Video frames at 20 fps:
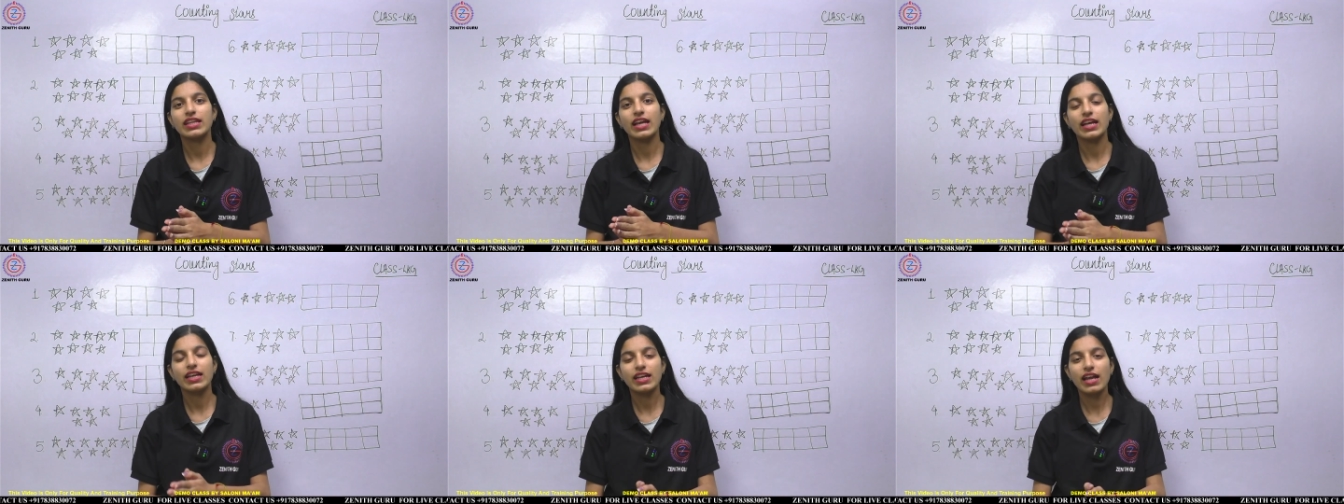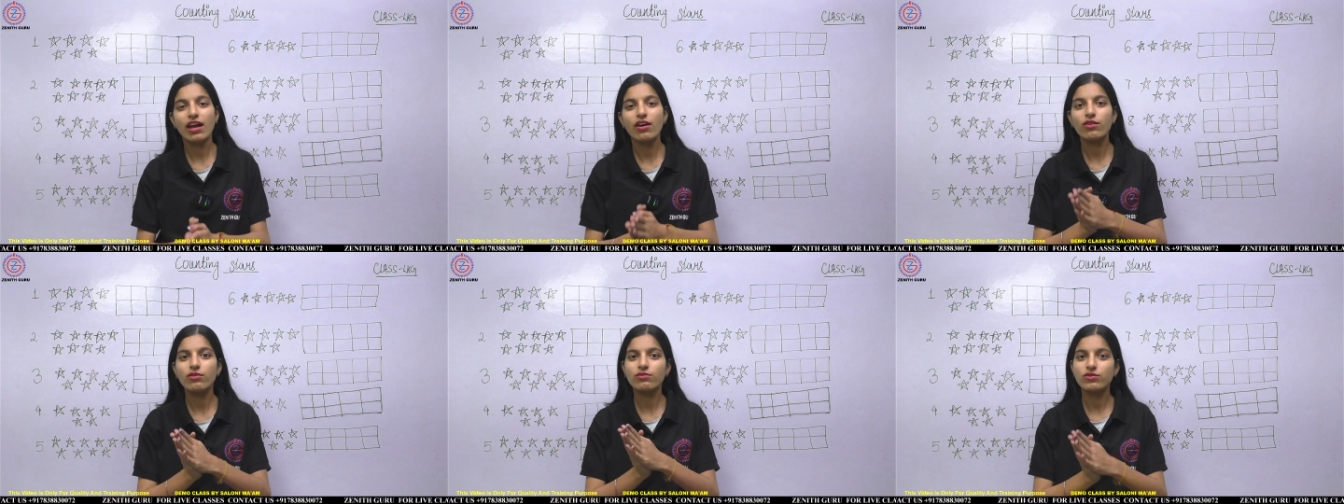
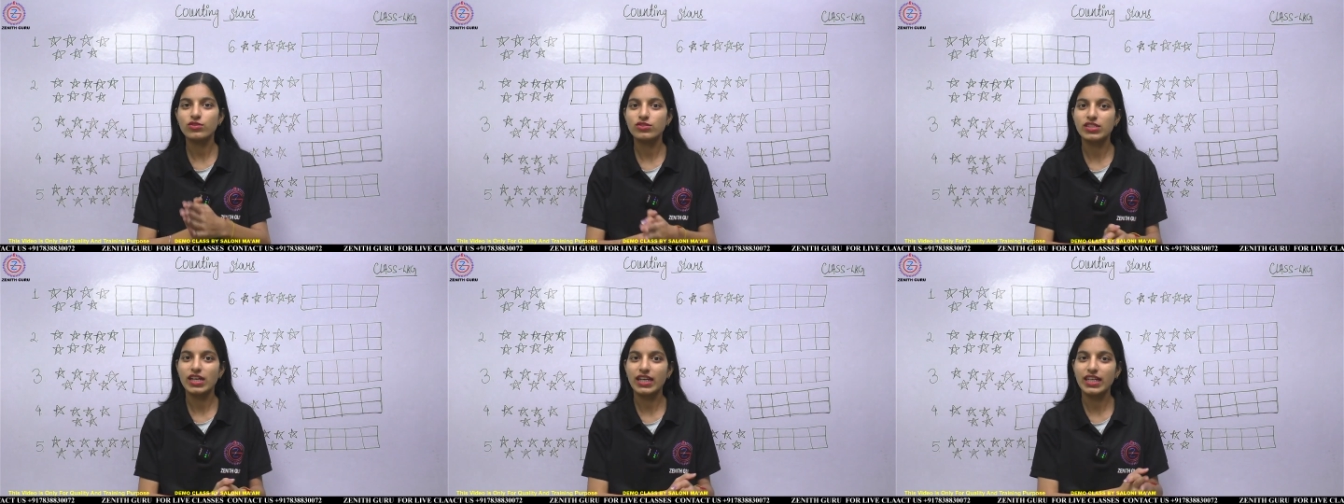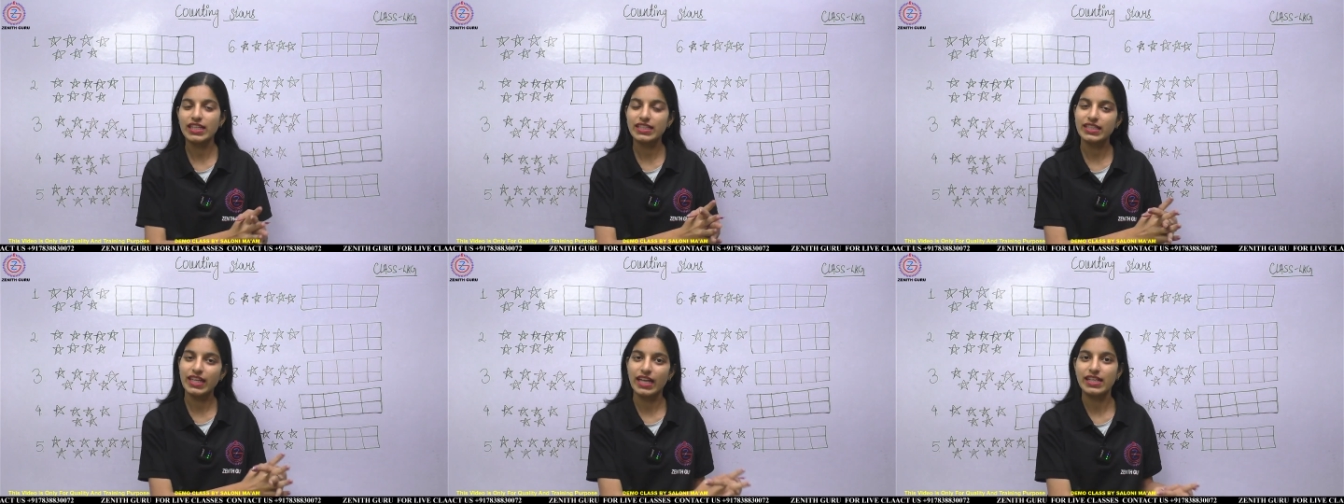देखना हो वो
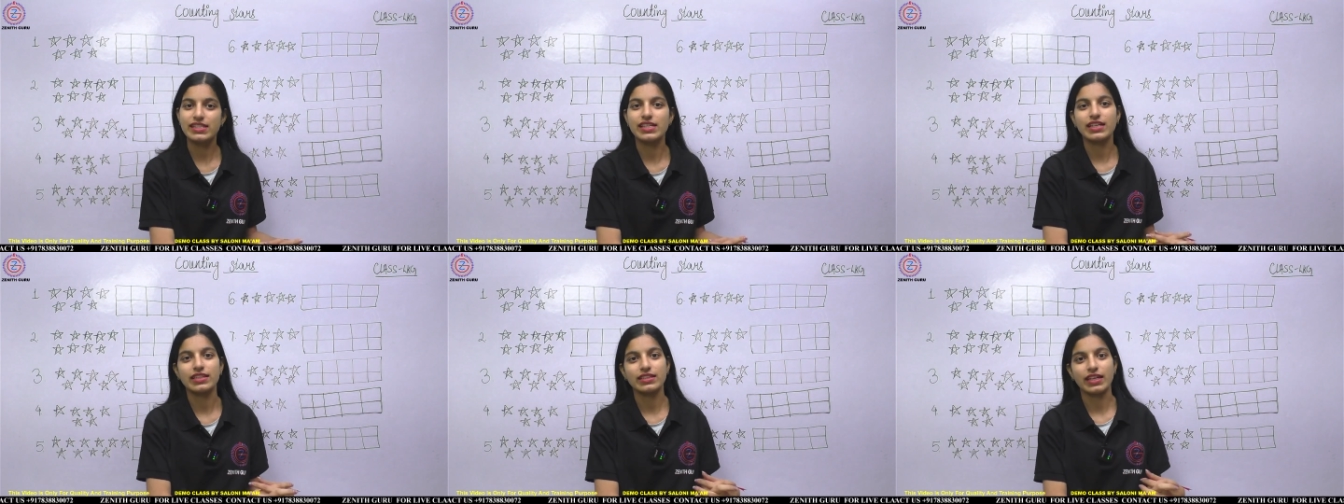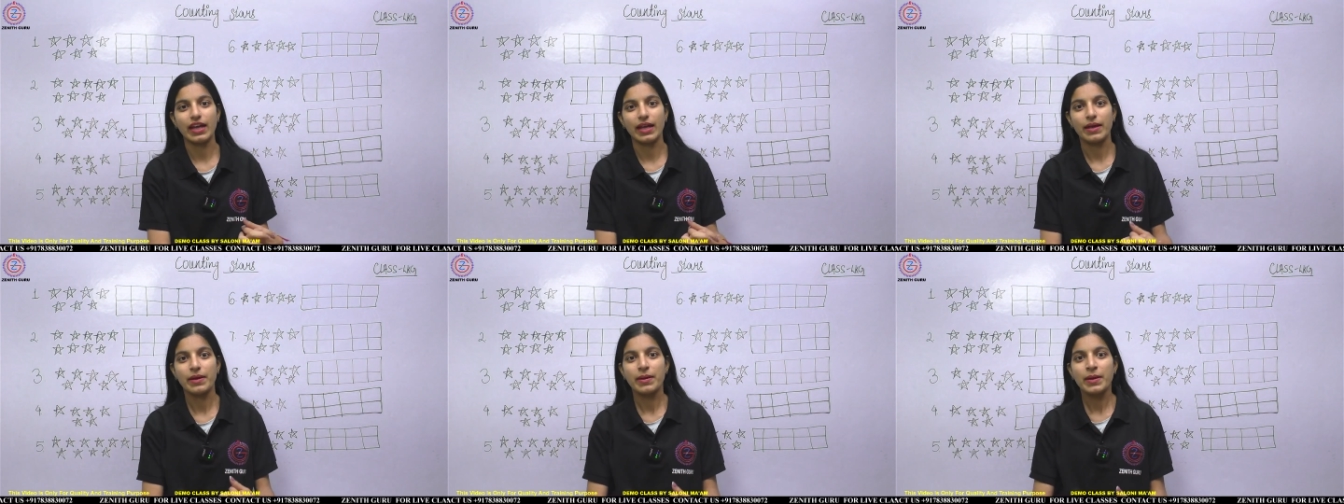जाके देख सकता
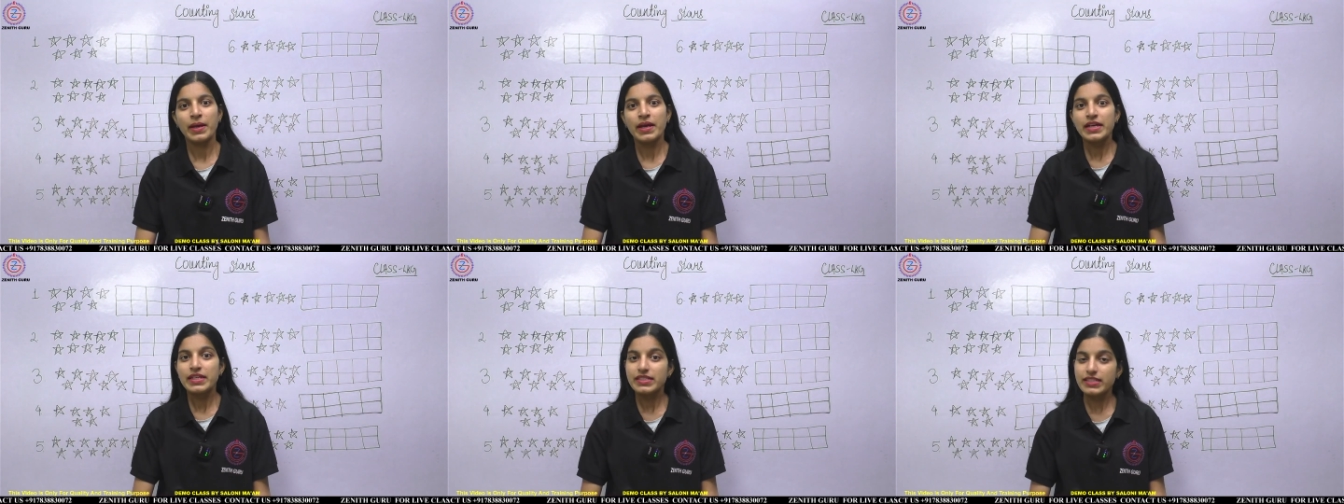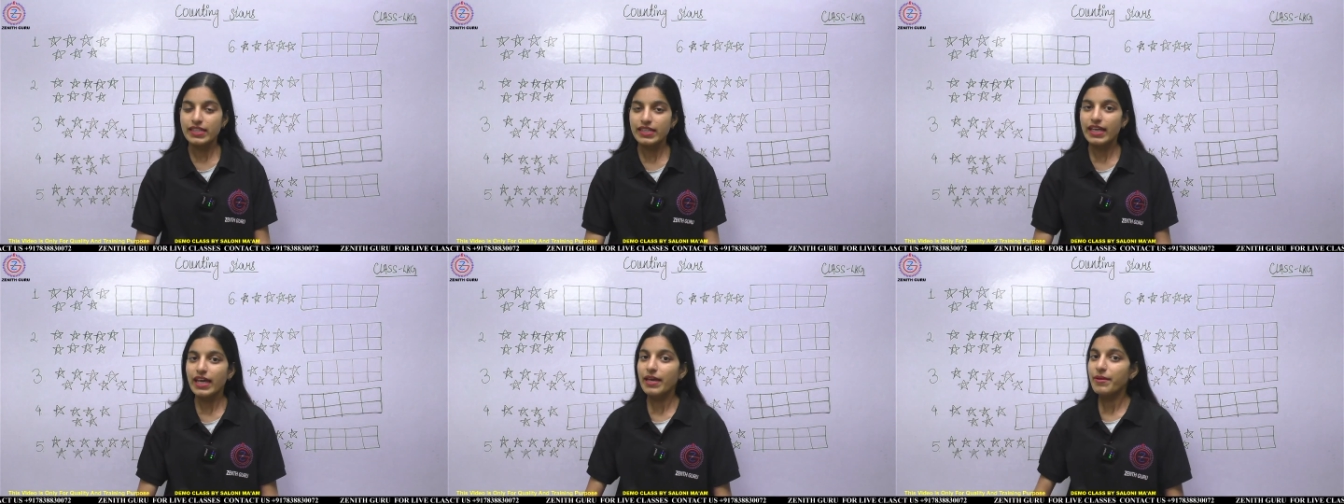है
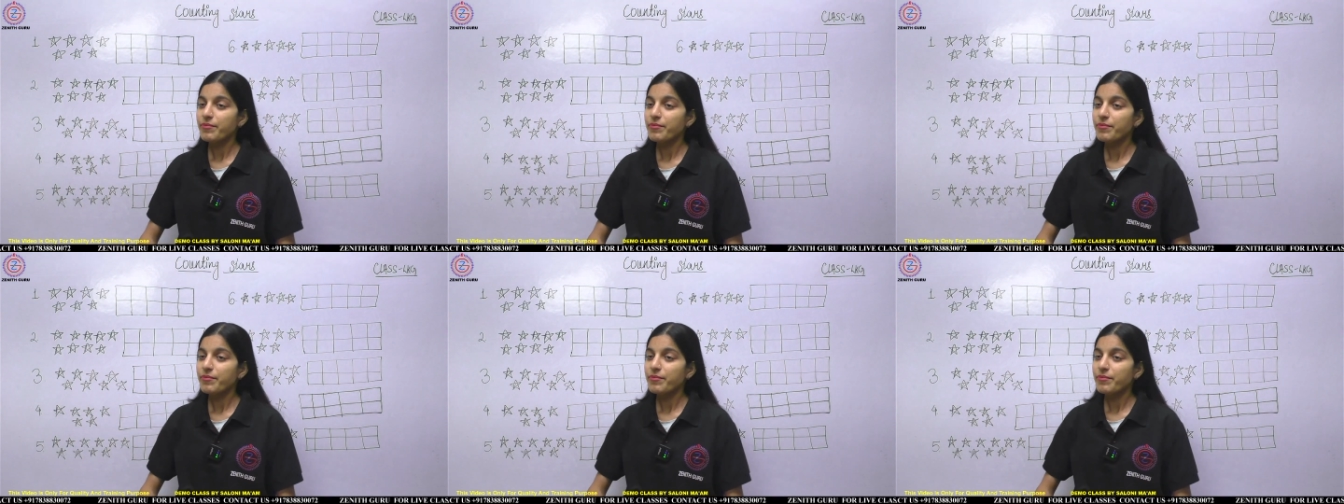ठीक है